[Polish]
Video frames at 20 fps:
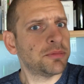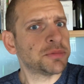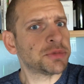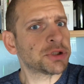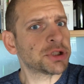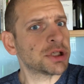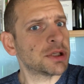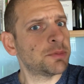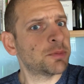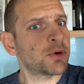
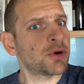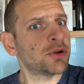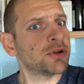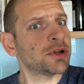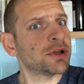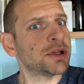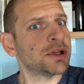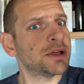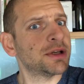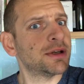Przyszedł
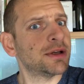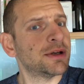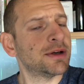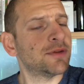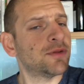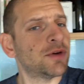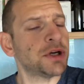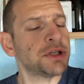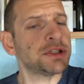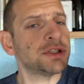prąd
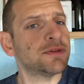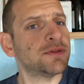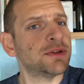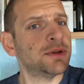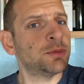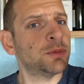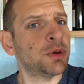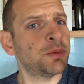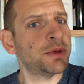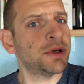właśnie w
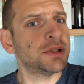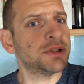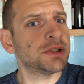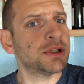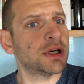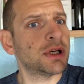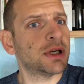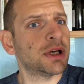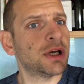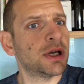tym
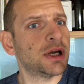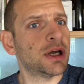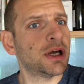momencie.